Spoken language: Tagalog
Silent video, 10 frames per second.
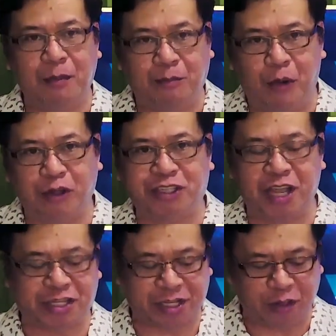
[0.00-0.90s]

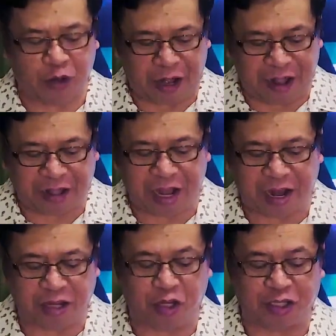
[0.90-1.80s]
boses, no, leading
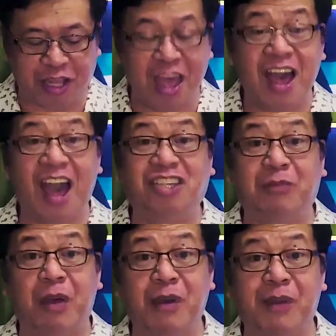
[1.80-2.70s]
ng Diyos ay
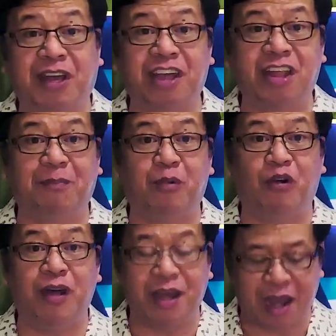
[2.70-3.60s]
sa pamamagitan
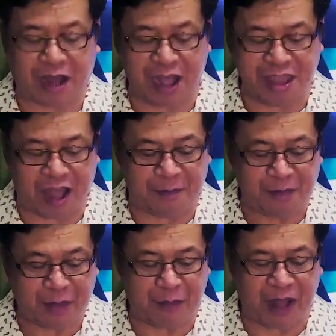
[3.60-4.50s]
po ng kanyang
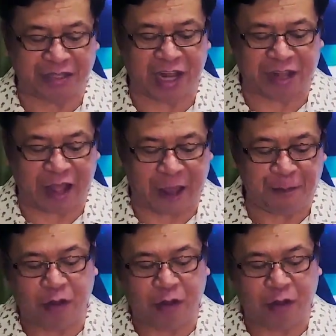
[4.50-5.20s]
mga salita.